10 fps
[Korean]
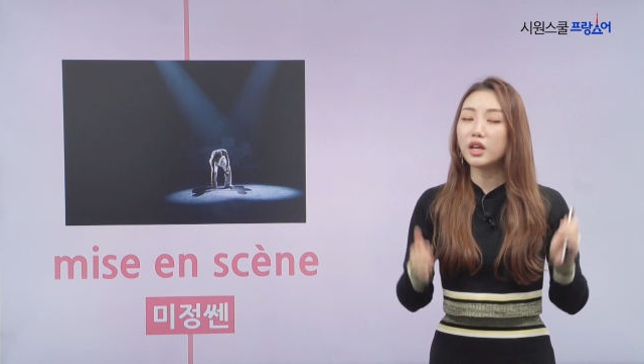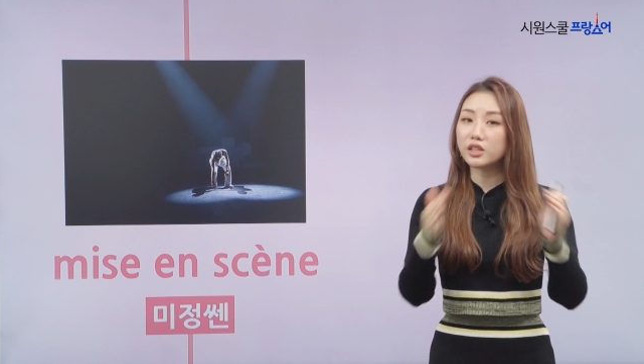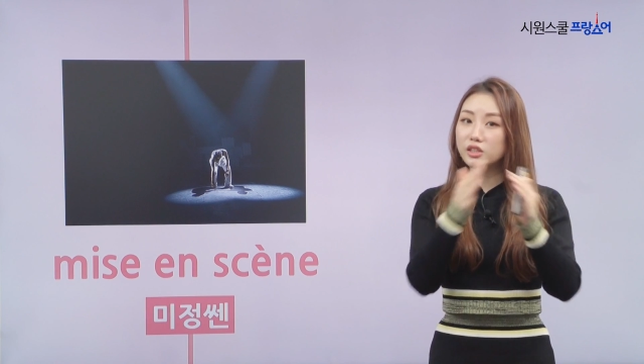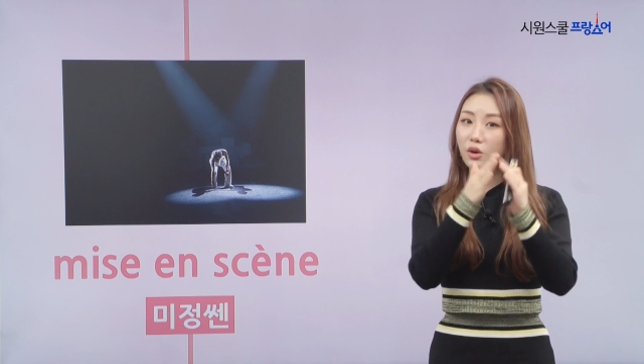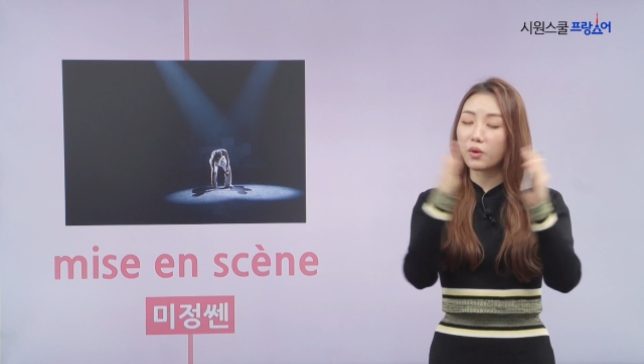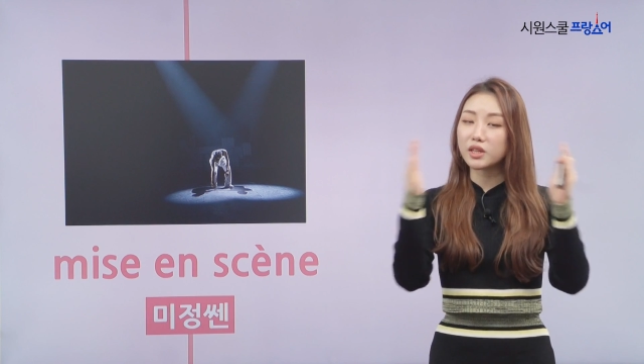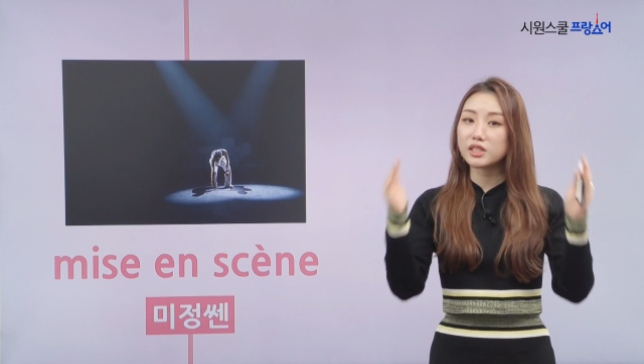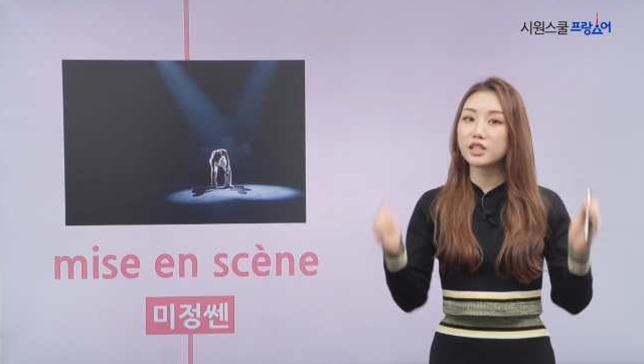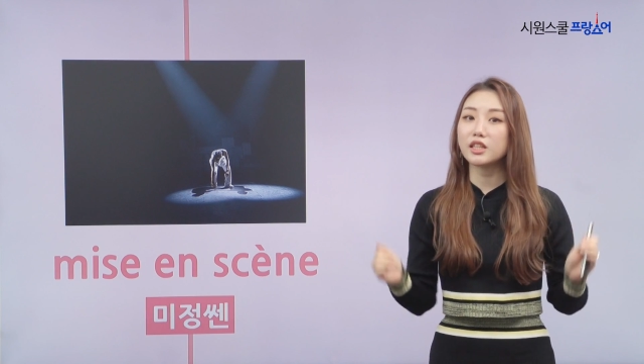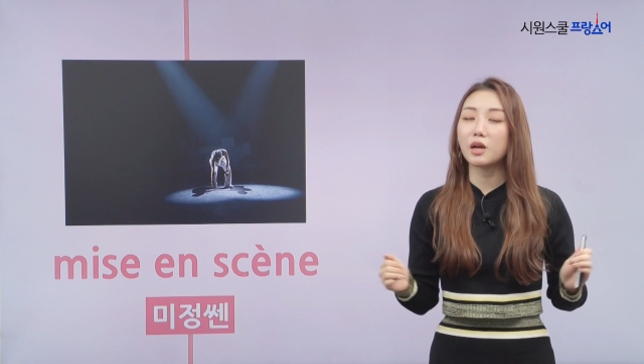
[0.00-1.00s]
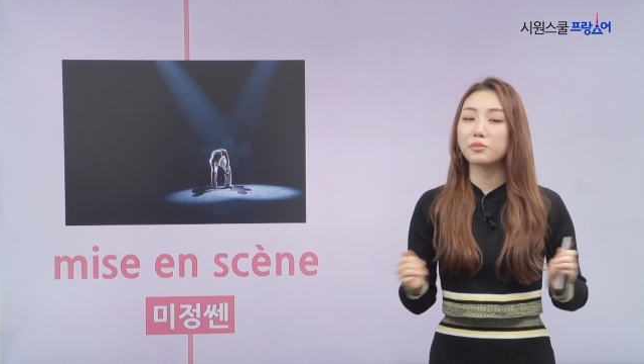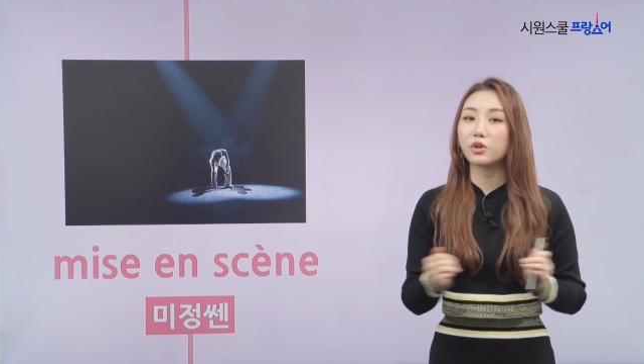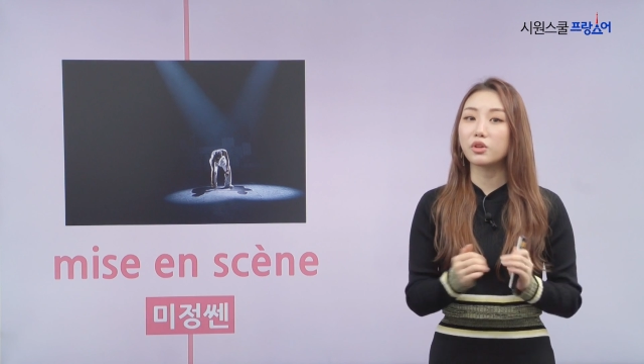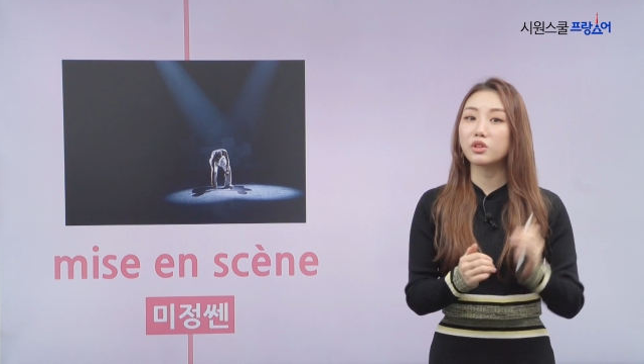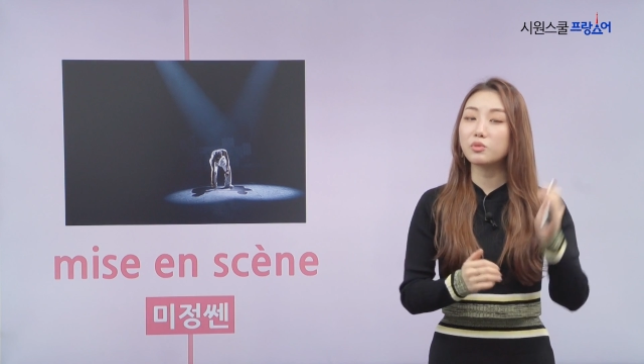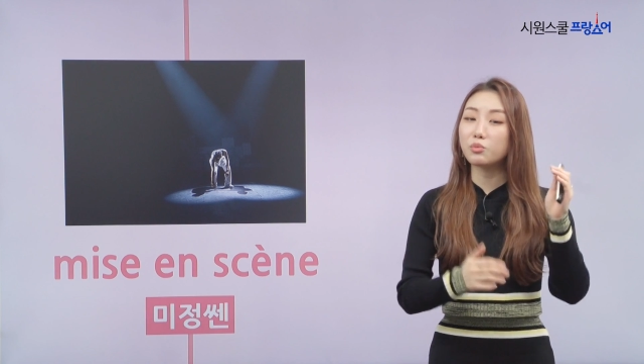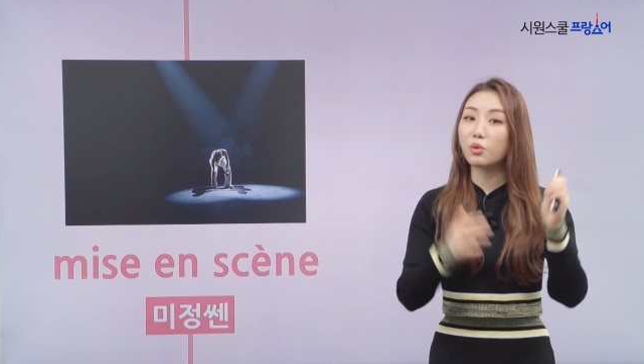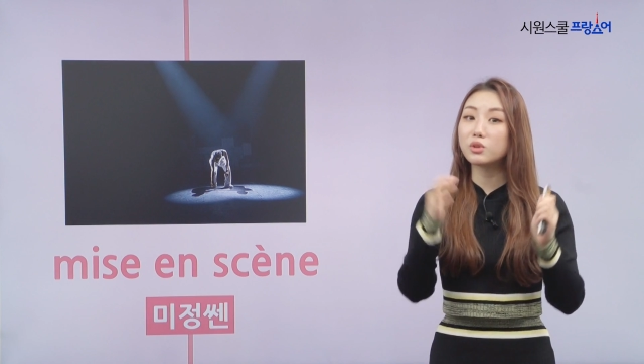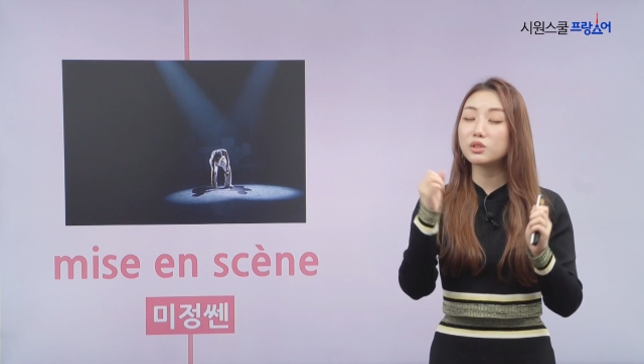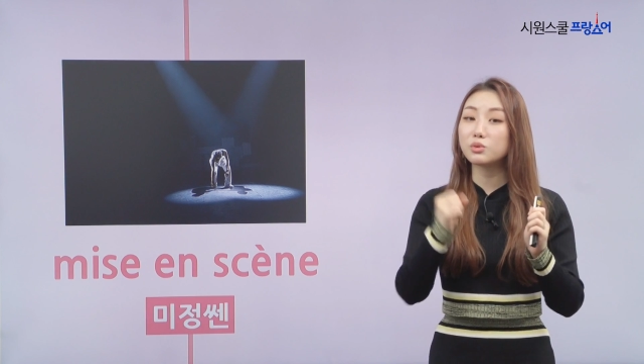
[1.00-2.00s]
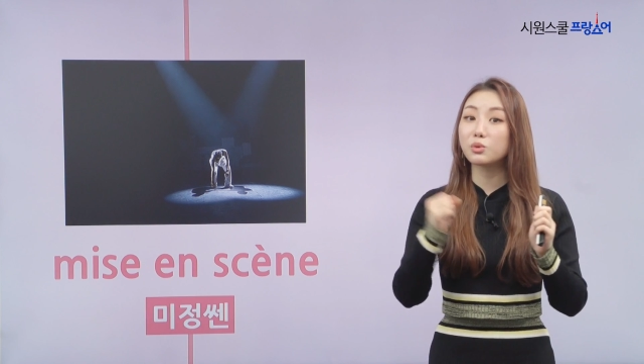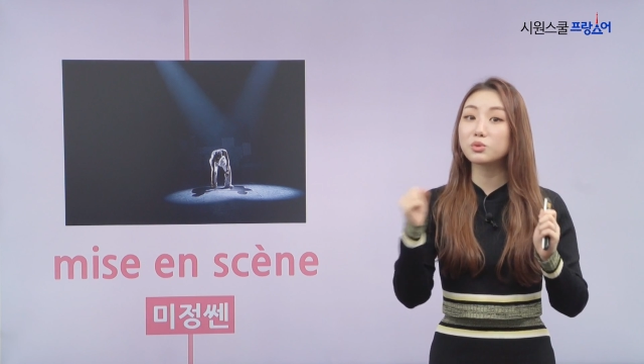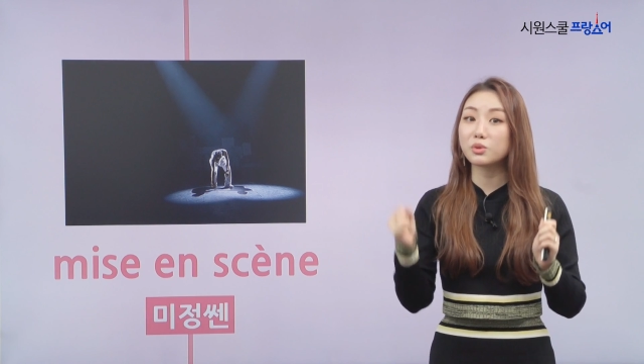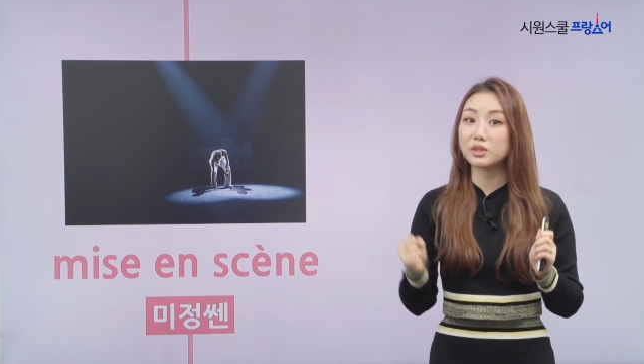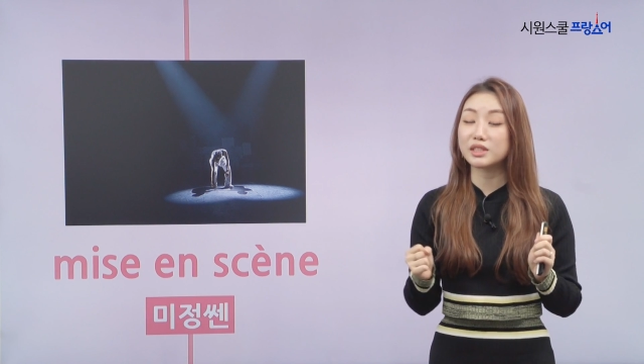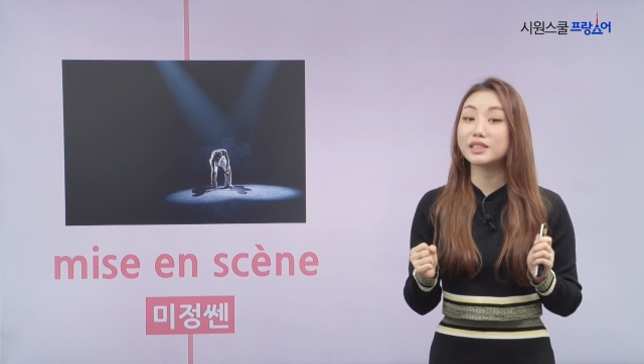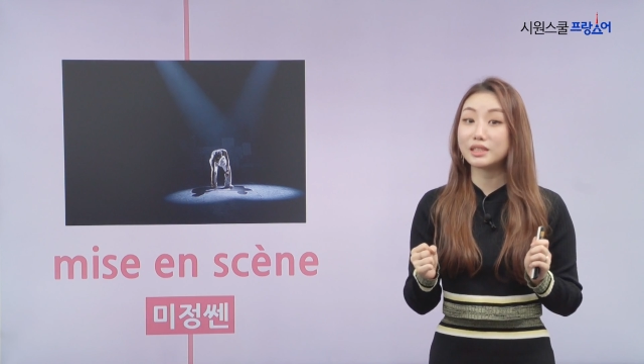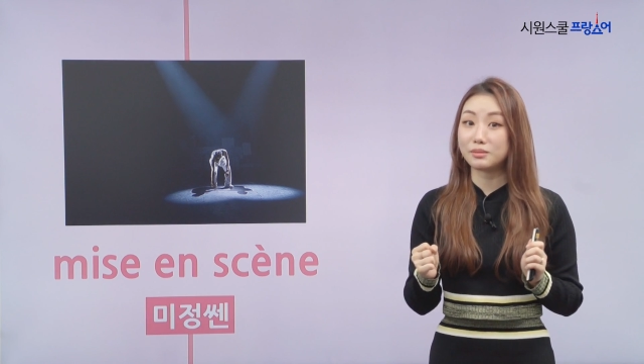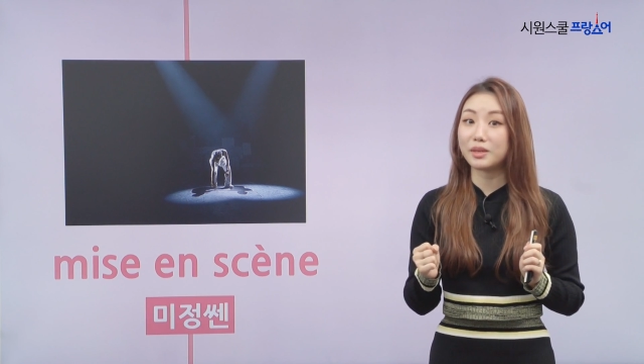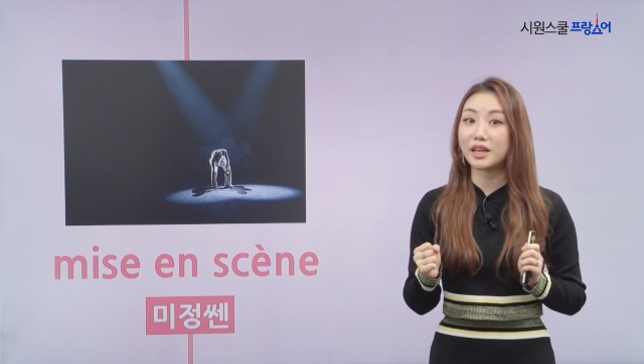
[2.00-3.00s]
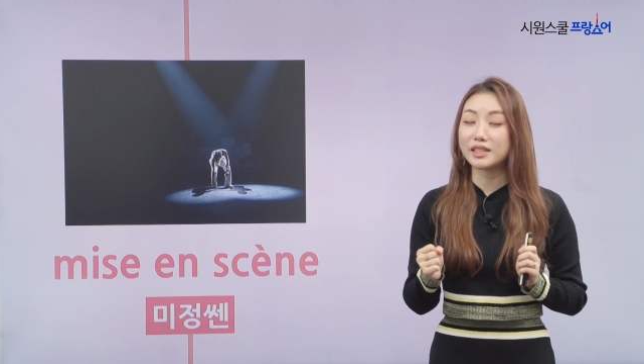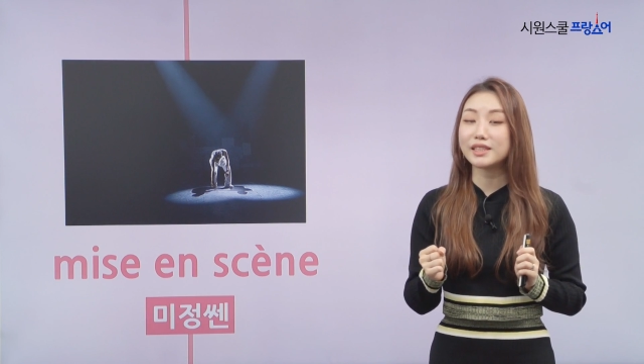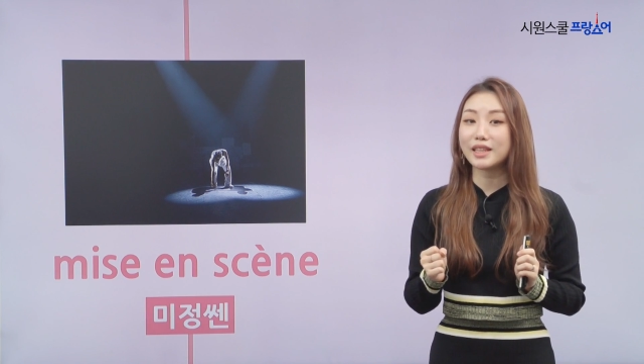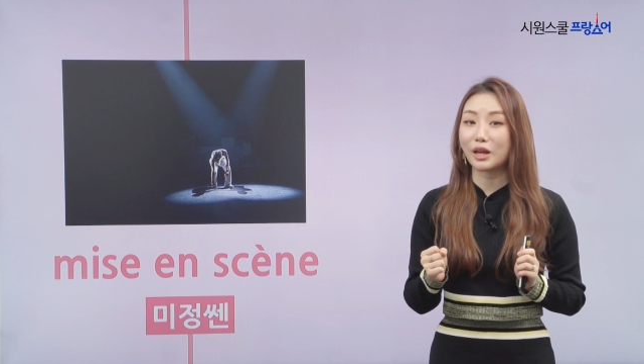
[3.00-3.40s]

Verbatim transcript: 그 영화 씬에 담겨있는 모든 요소들을 의미하는